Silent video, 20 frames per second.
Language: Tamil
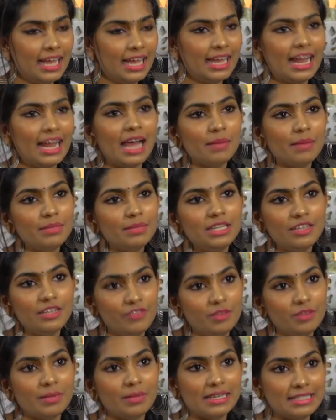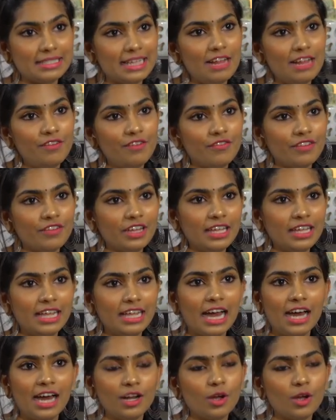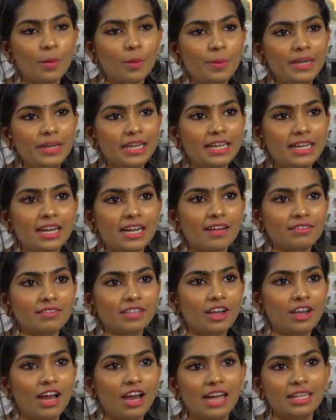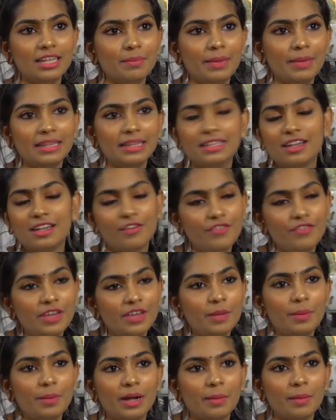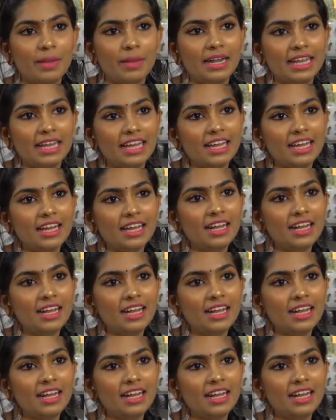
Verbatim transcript: அண்ட் ஐ பிலீவ் இன் மை செல்ஃப் யார் காம்படிட்டராக இருந்தாலும் அதை பார்த்து நான் ஃபியர் பண்ண மாட்டேன்